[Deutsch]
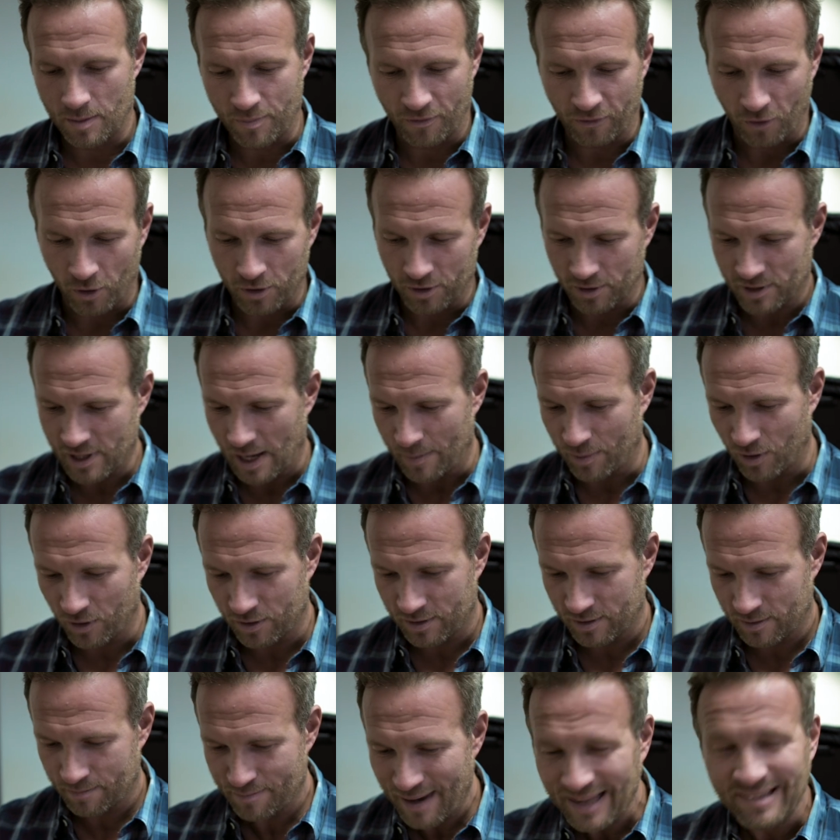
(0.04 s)
Freunde, ich habe
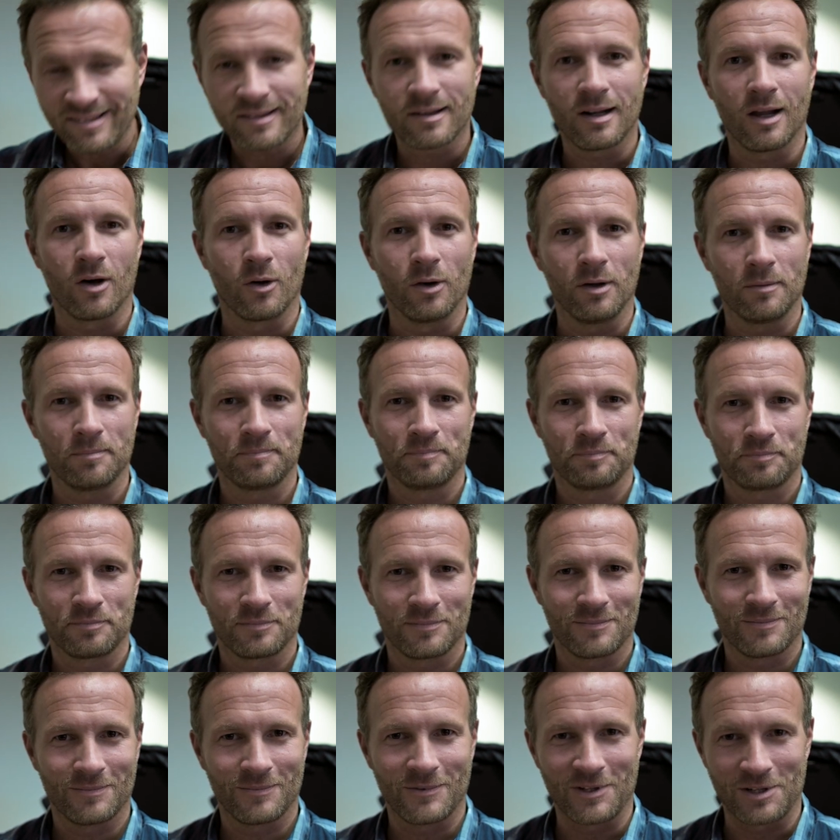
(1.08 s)
heute beste Laune,
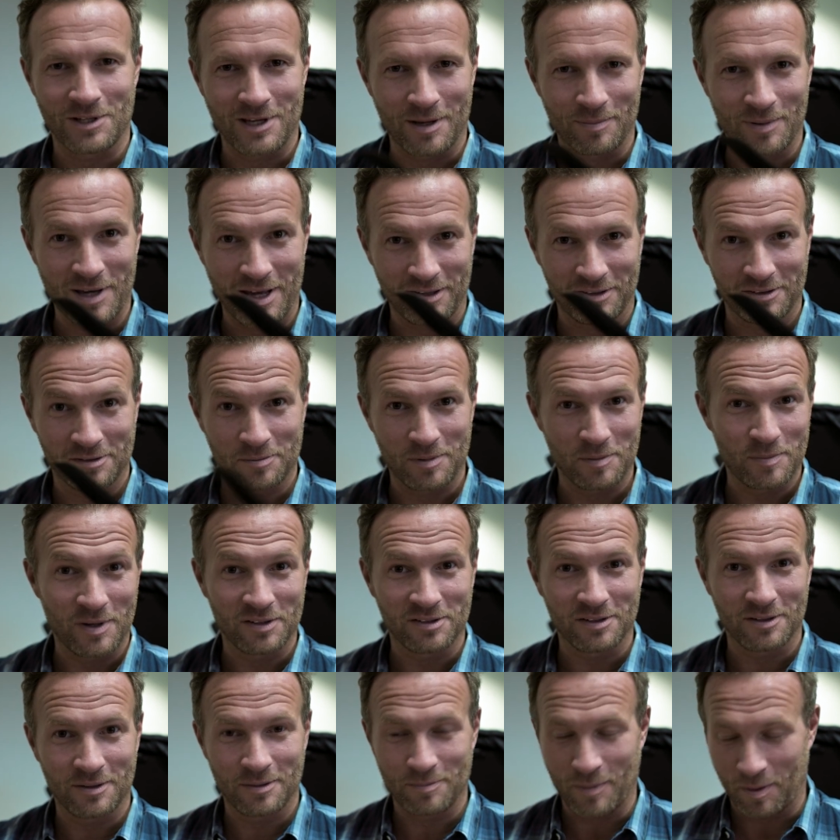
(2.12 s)
denn ich habe erstens mein,
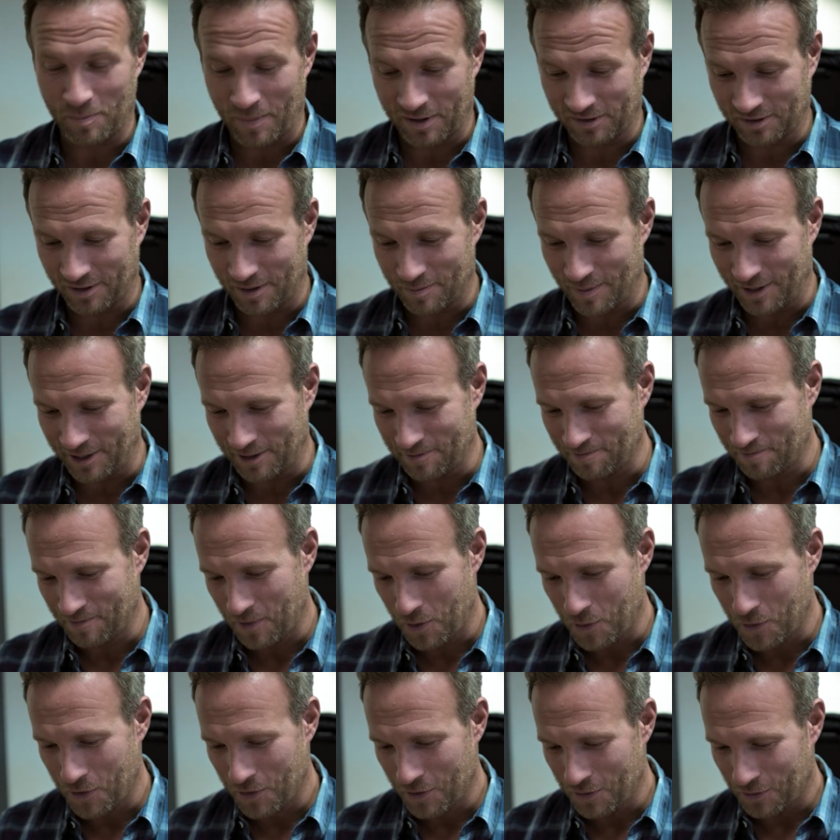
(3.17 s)
Messer, äh, mein Messer dabei
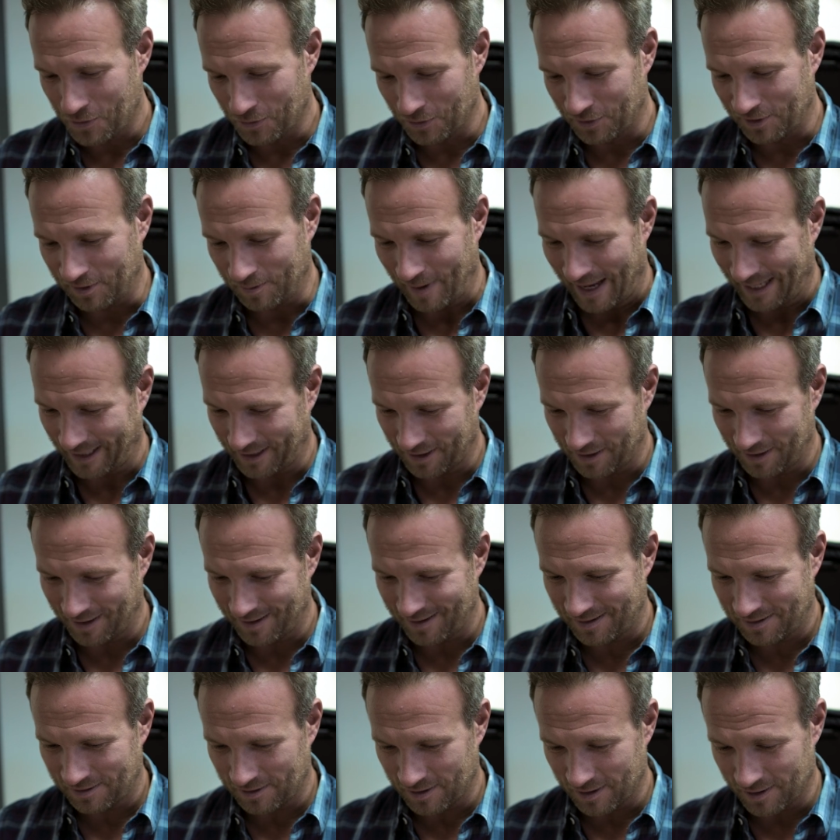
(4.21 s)
und
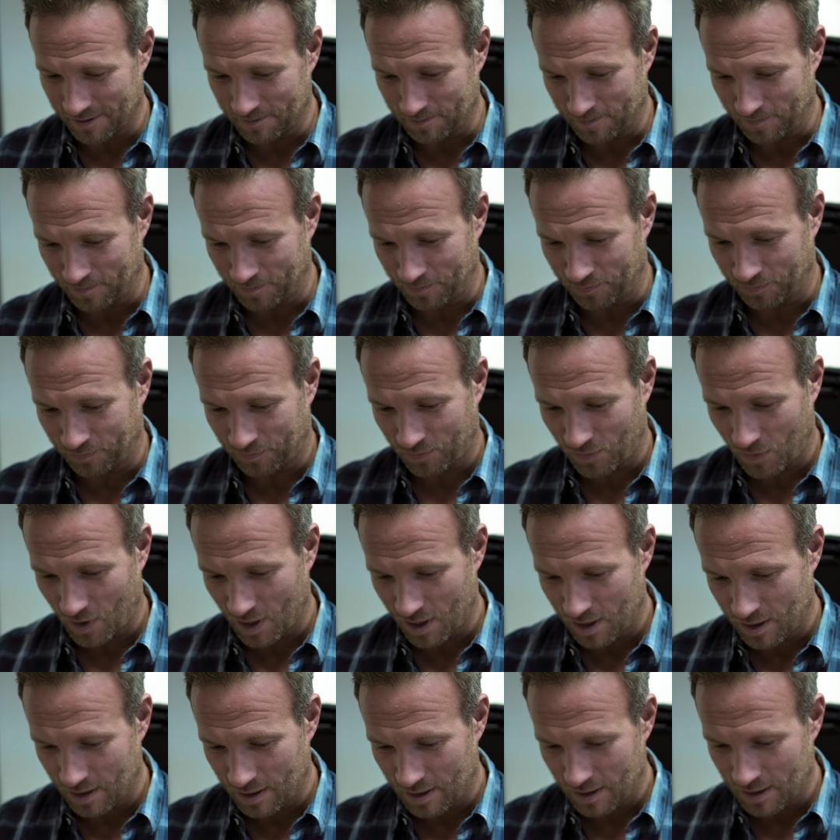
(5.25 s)
zweitens ähm,
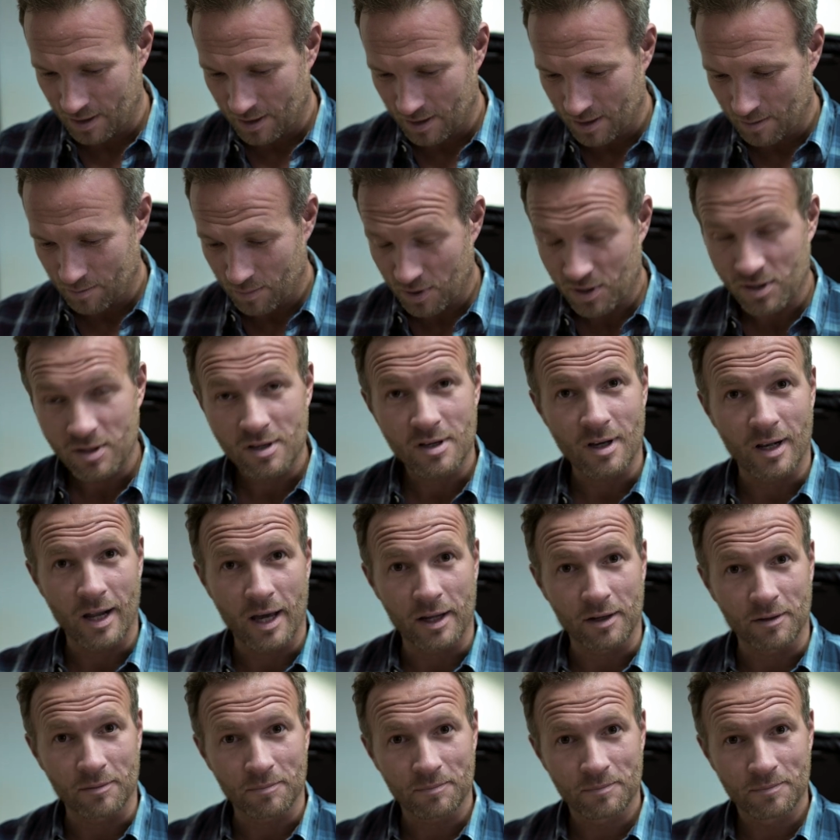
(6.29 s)
bin ich nicht
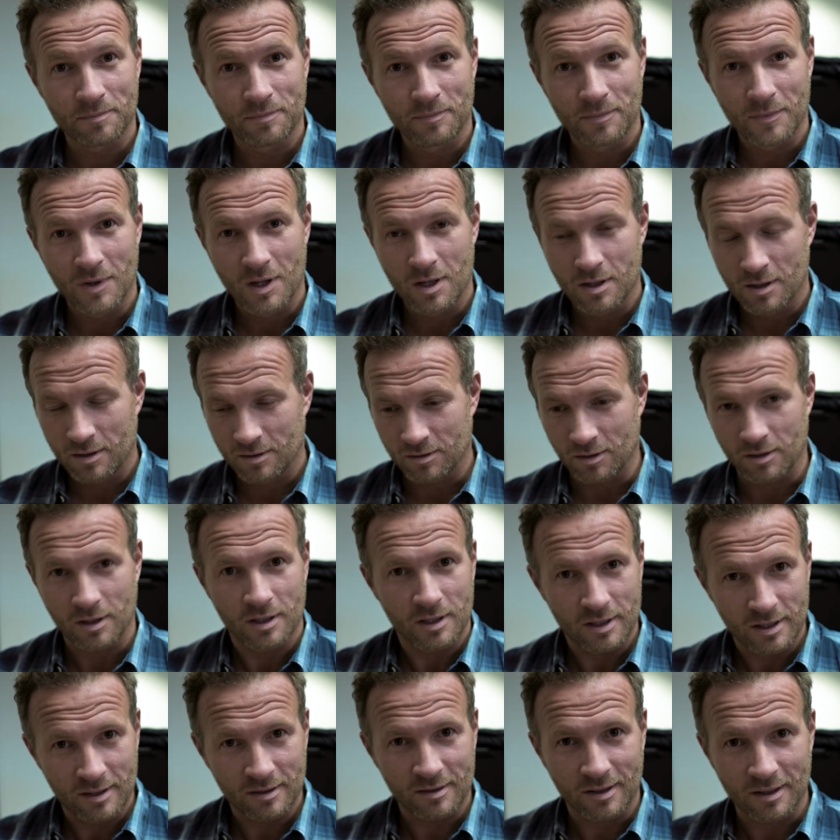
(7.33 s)
alleine,
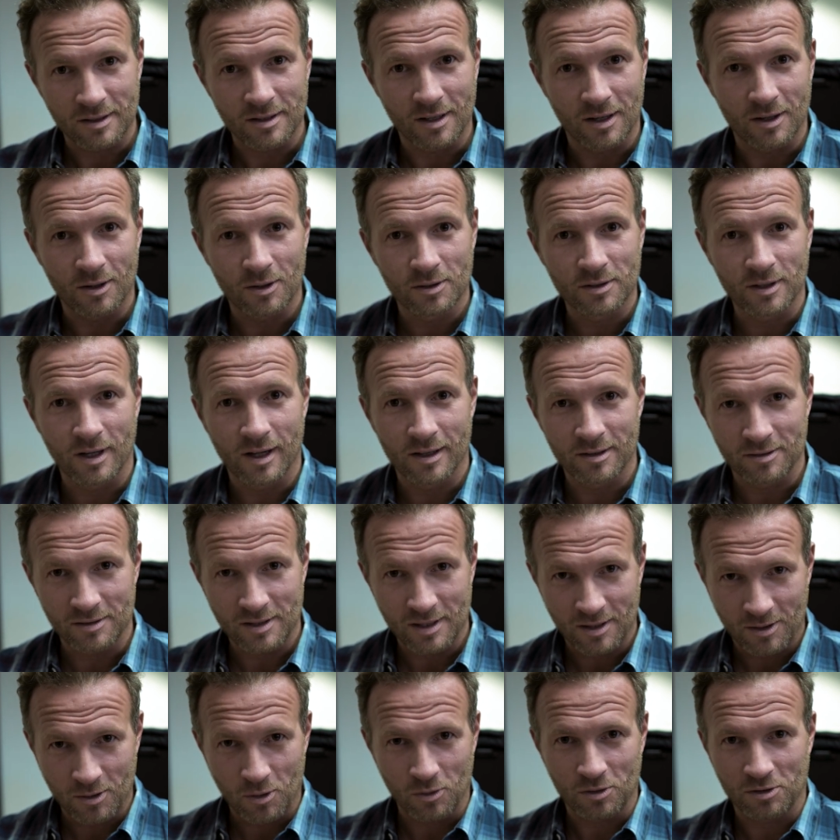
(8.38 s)
sondern ihr seid ja auch da. Also
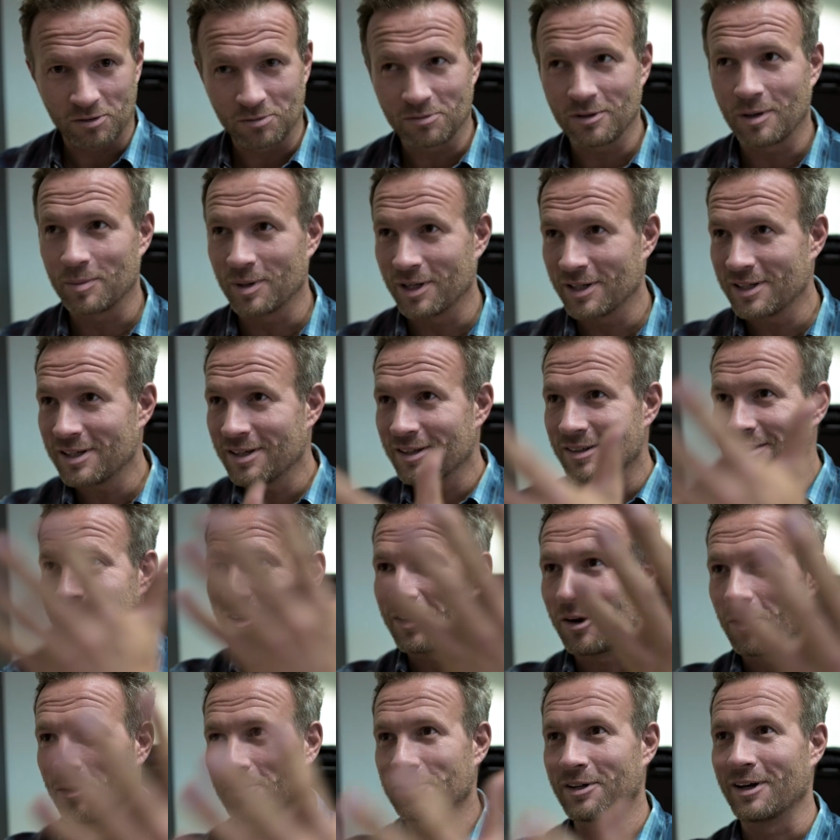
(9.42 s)
ihr guckt zu, aber ihr seid
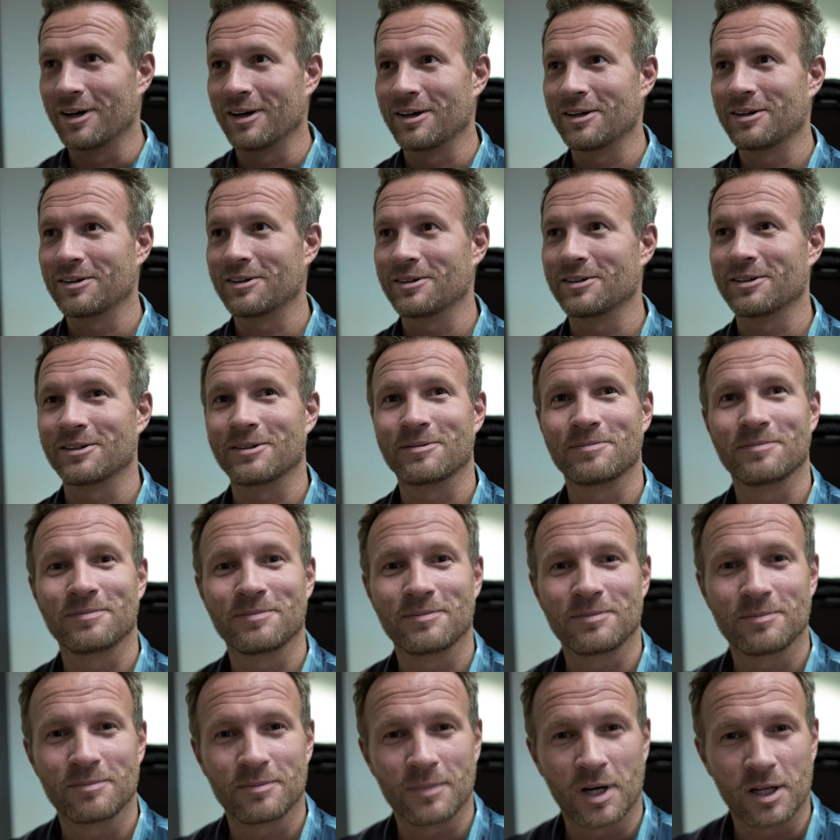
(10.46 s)
auch da,
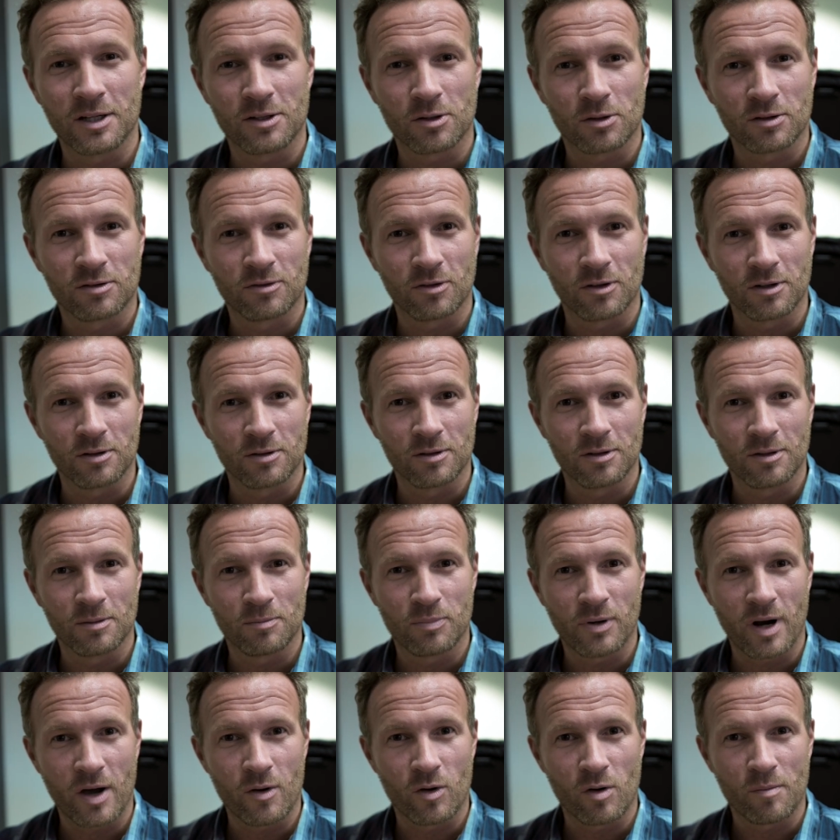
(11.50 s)
ähm, meine Jungs von
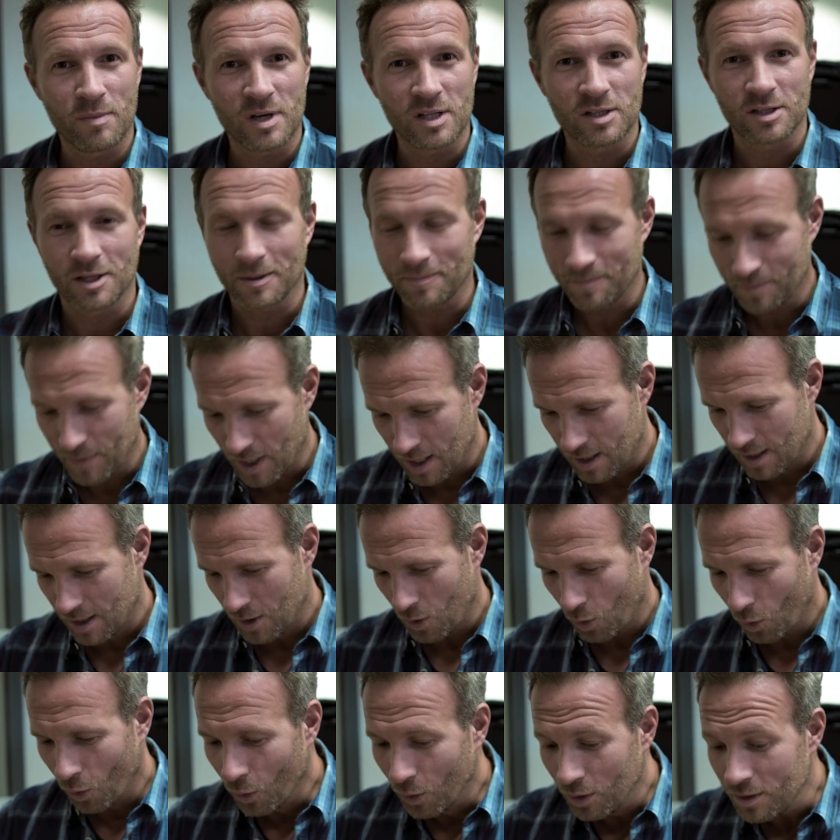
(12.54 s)
Pyro Media.
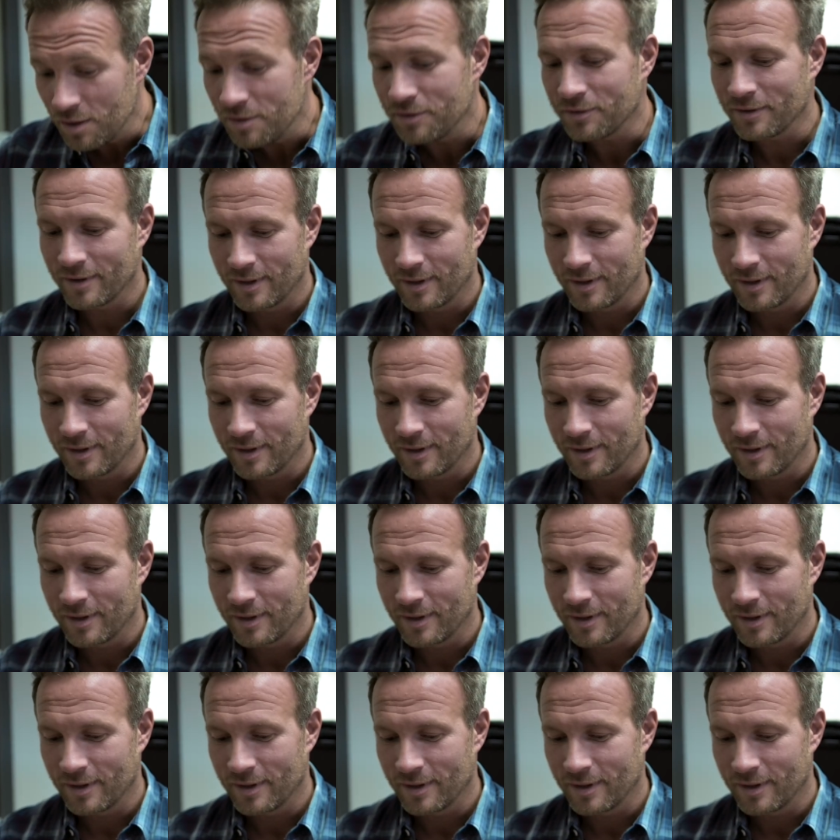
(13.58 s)
Und